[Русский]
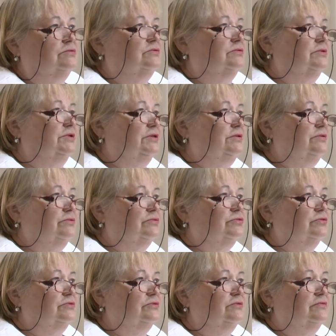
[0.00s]
Другие
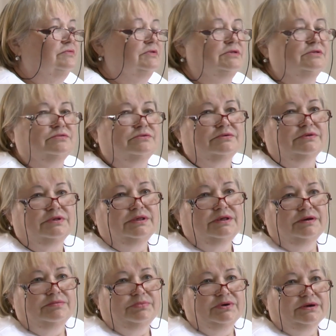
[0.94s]
условия,
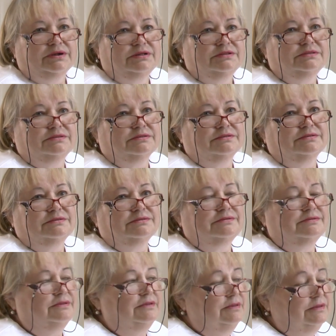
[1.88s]
другие аппараты.
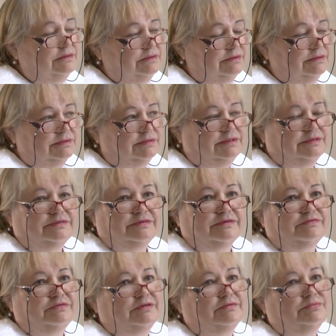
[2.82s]
Это
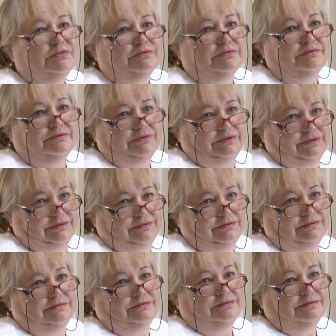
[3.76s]
совсем другое
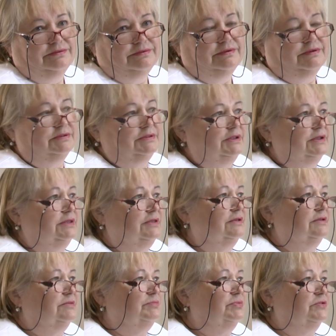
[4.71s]
когда
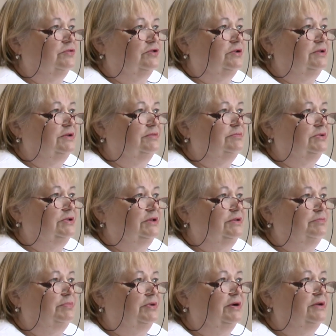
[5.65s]
я пришла,
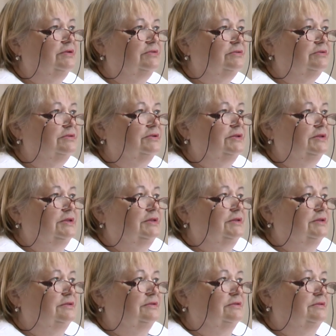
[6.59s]
были пару,
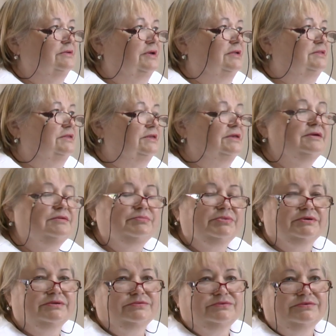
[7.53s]
э, одни
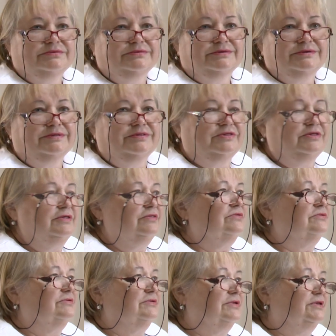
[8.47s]
аппаратуры, сейчас
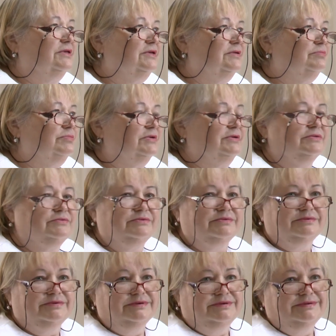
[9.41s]
другие
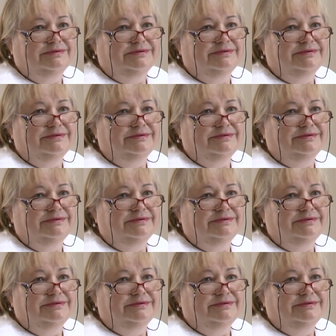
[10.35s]
аппаратуры.